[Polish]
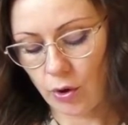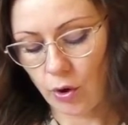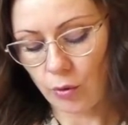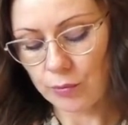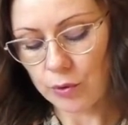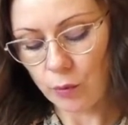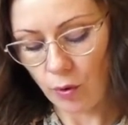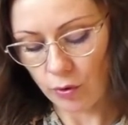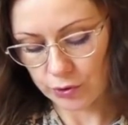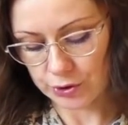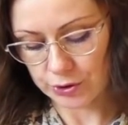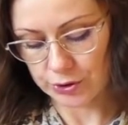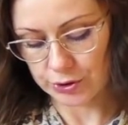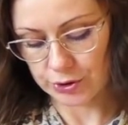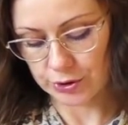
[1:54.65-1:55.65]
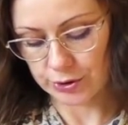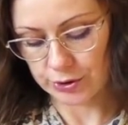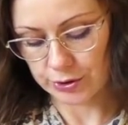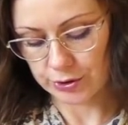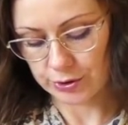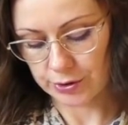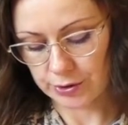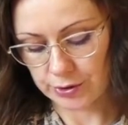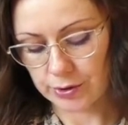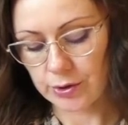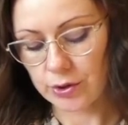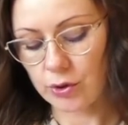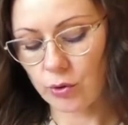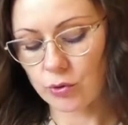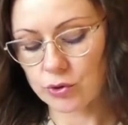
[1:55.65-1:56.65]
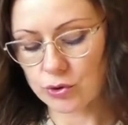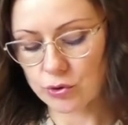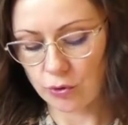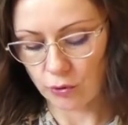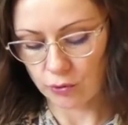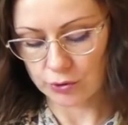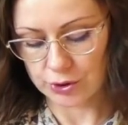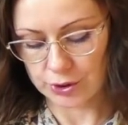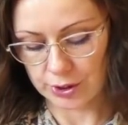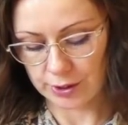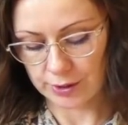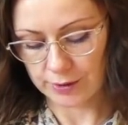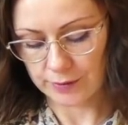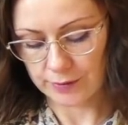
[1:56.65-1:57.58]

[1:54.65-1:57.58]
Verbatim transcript: o miłości i o zgodzie